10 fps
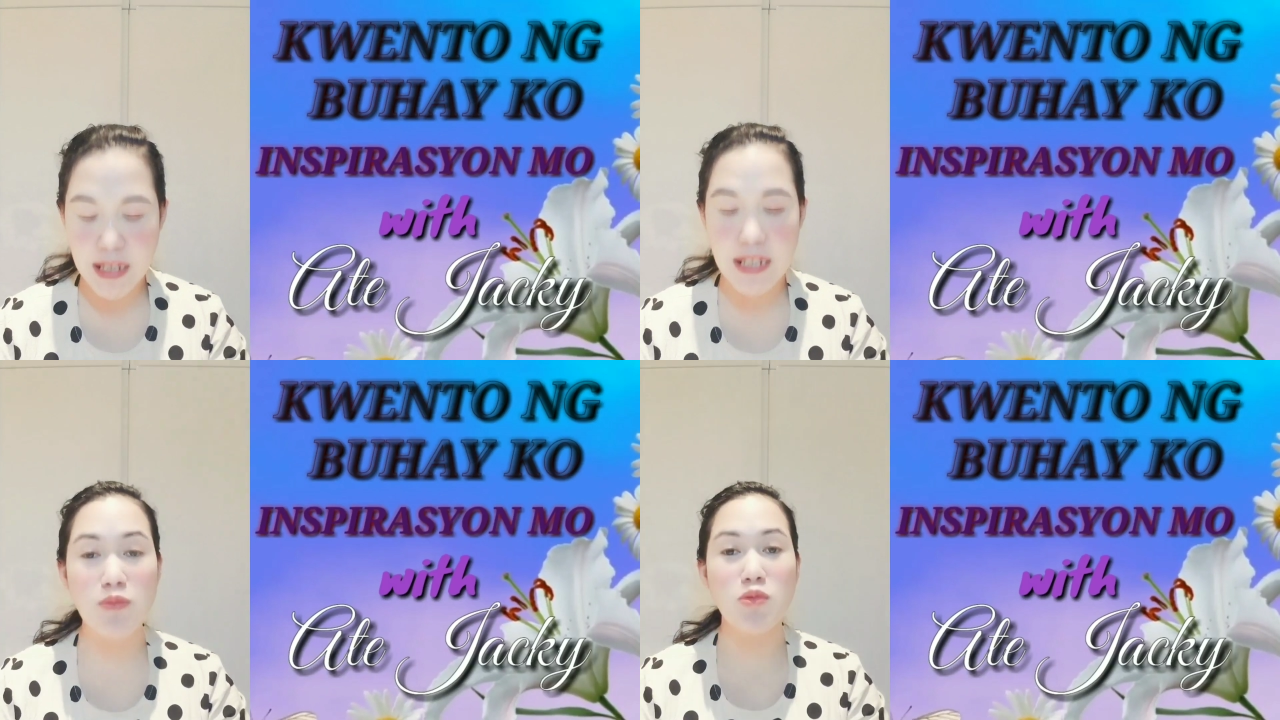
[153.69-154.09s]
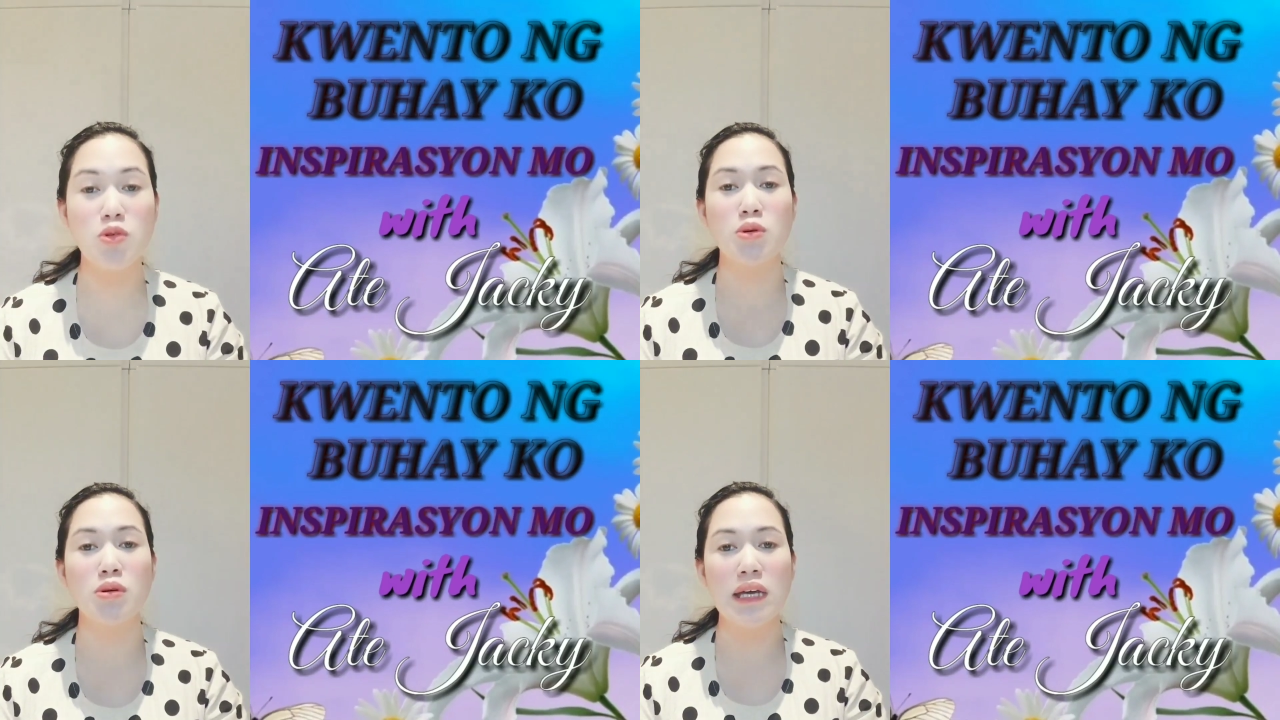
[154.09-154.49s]
Alam
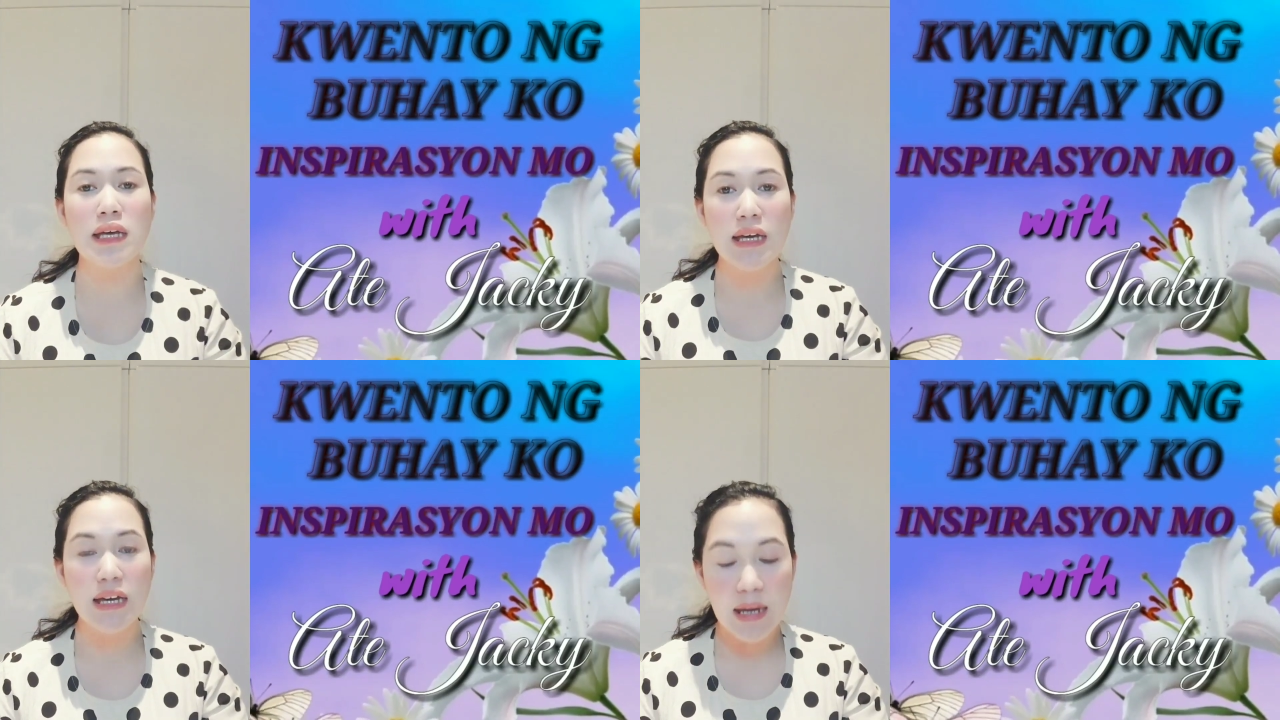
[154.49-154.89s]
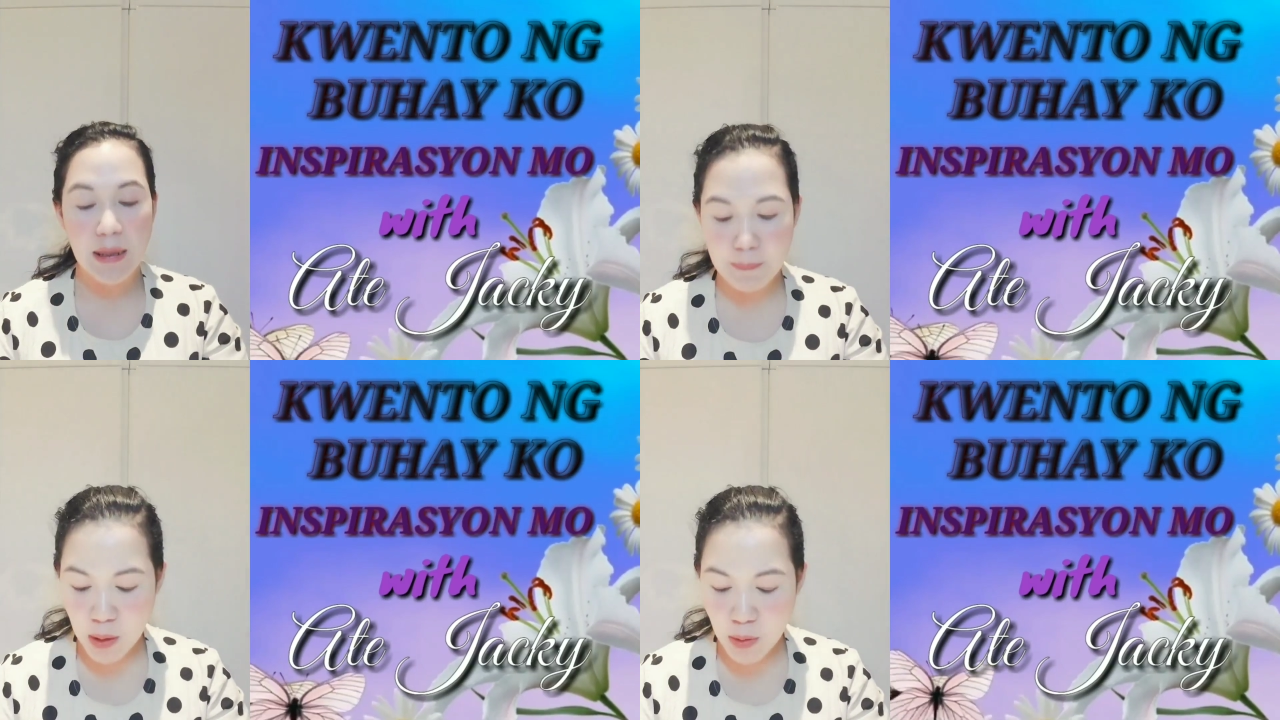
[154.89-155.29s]
kong
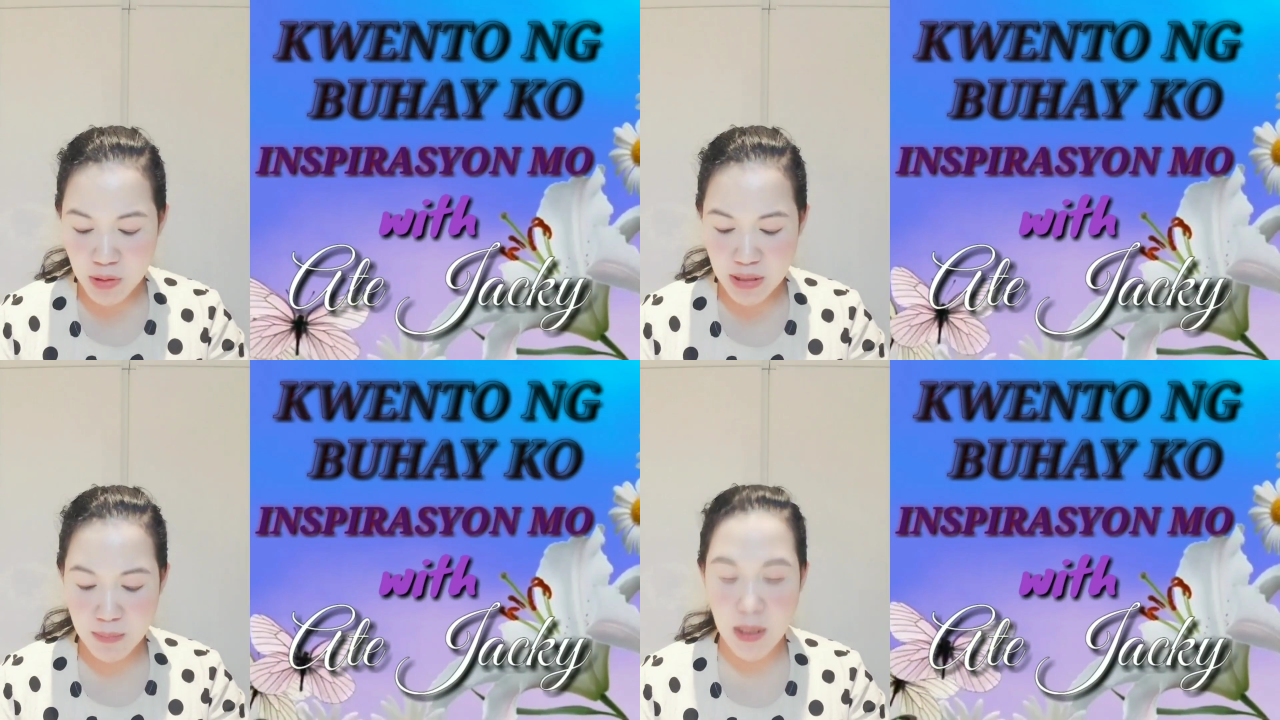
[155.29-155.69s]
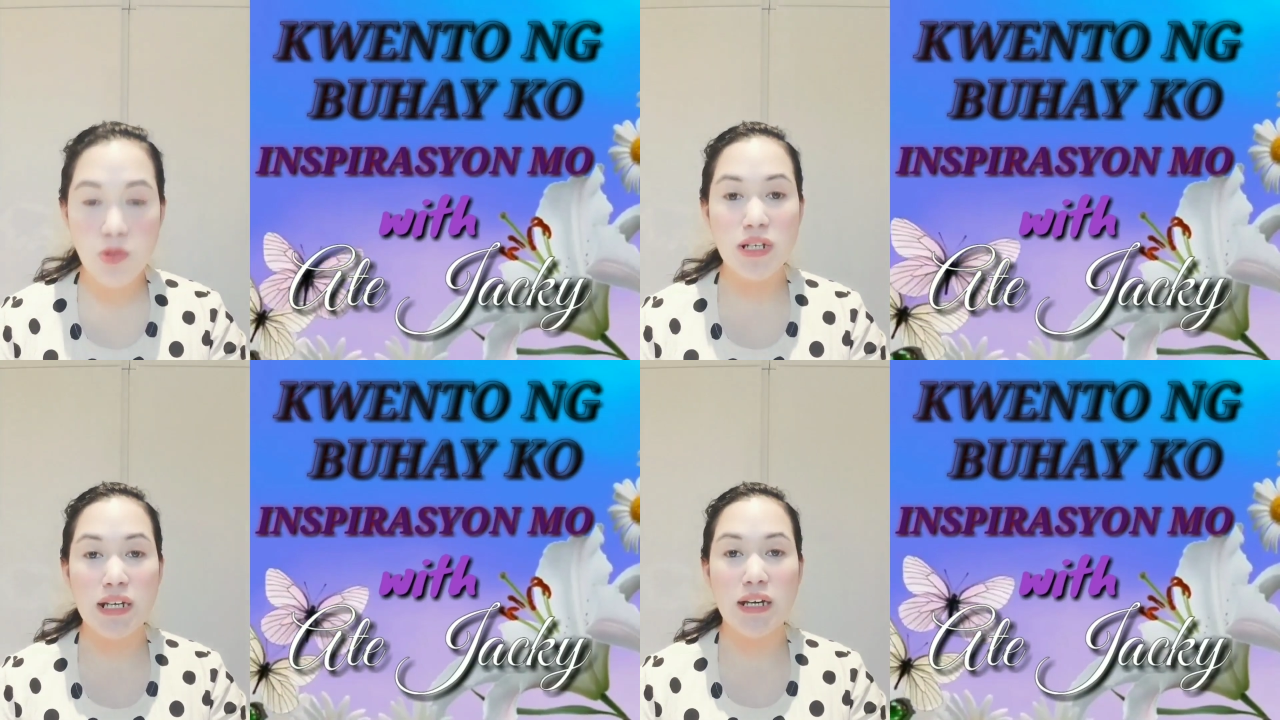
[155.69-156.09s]
baon na
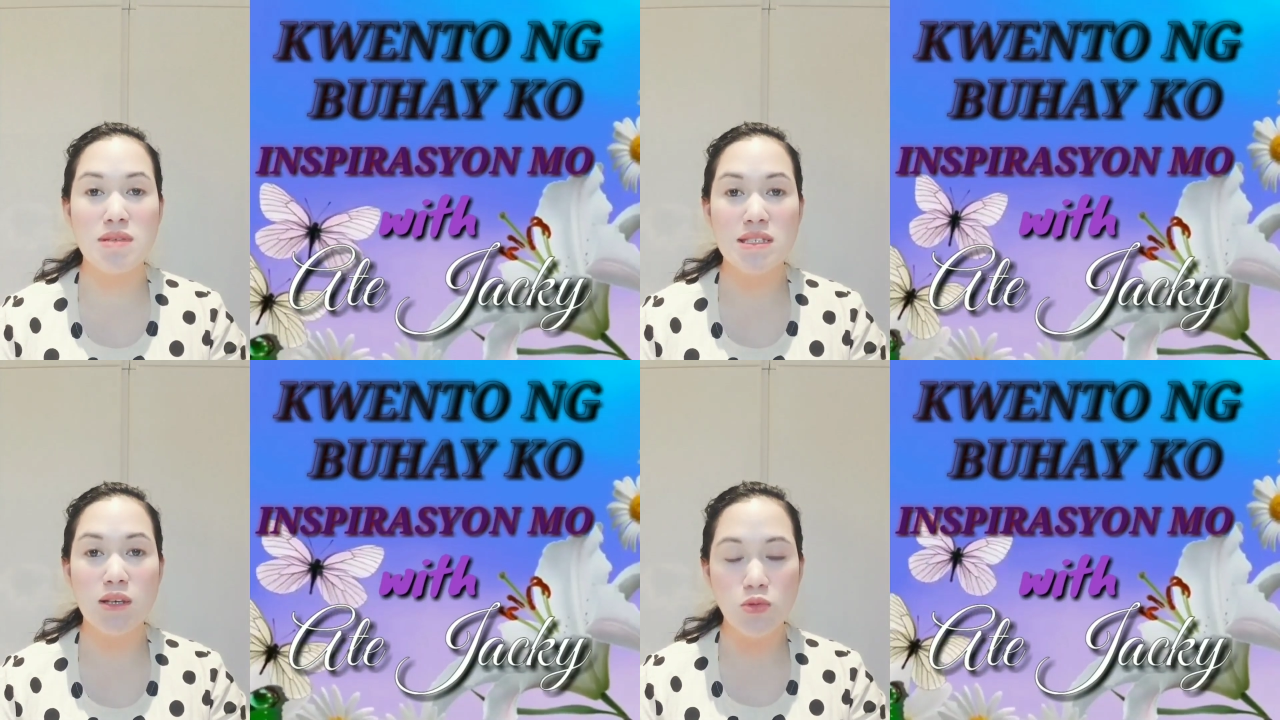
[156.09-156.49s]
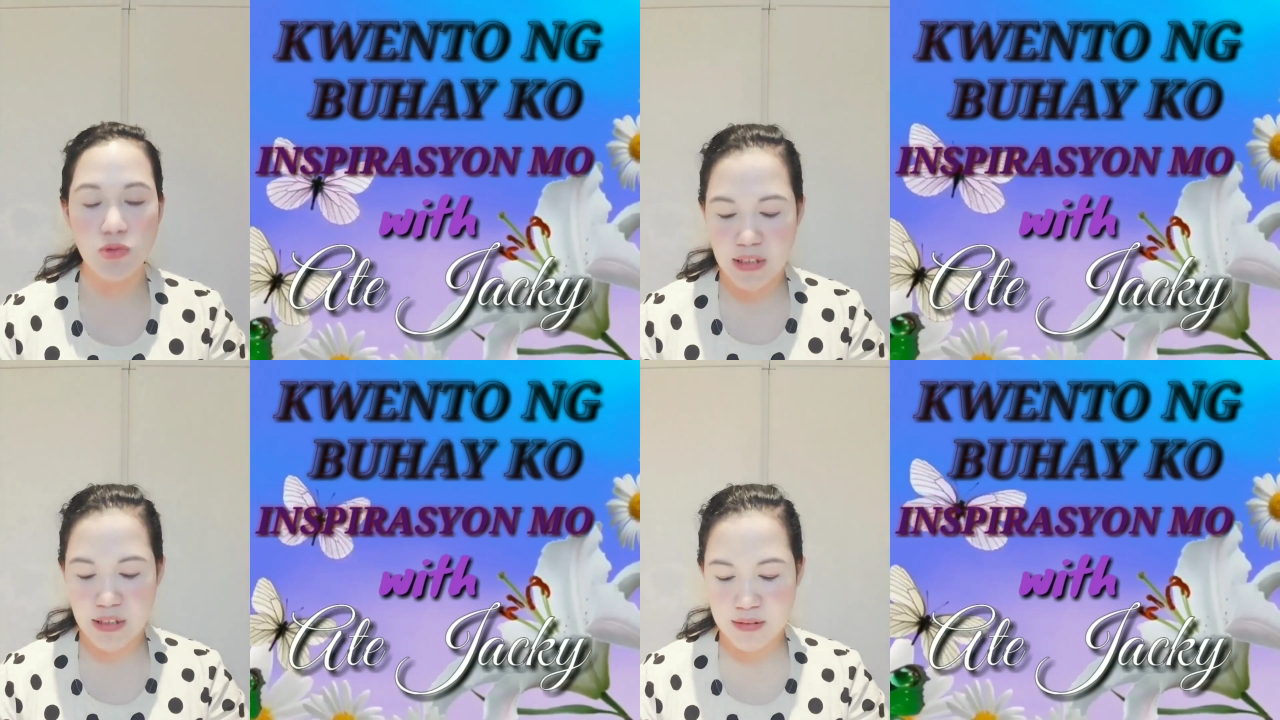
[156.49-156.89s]
baon na kami sa
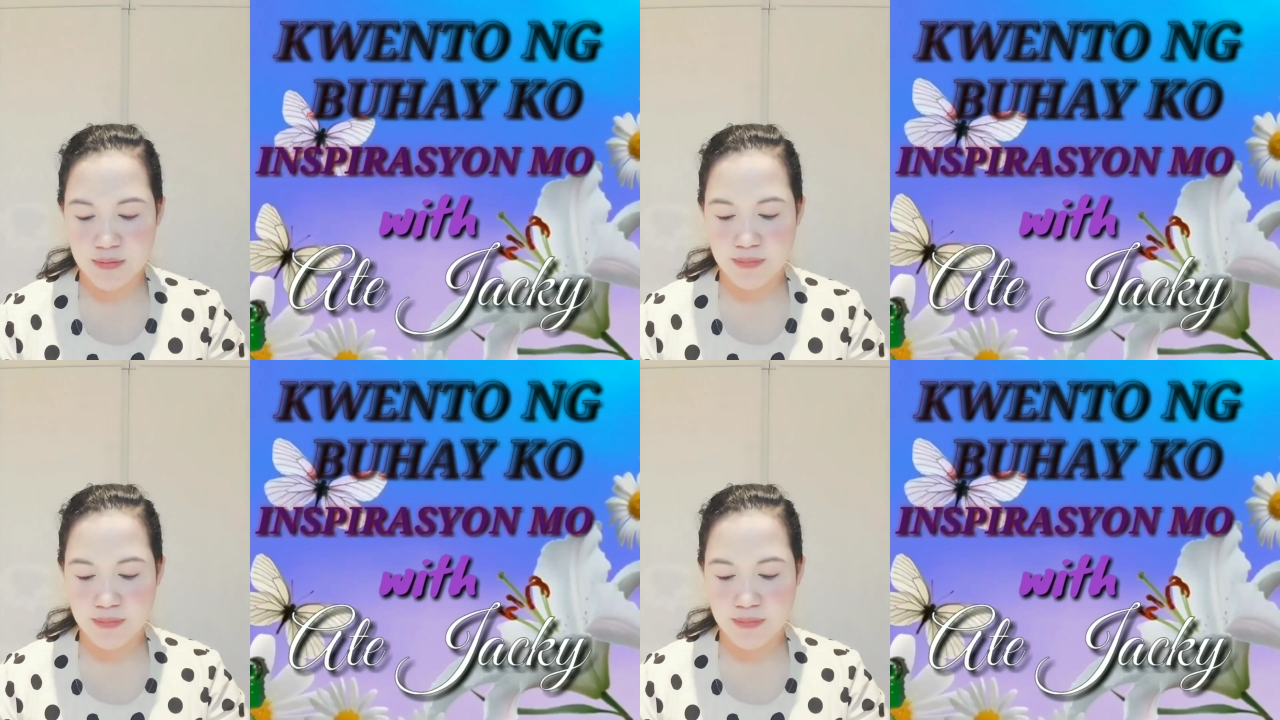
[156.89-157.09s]
utang.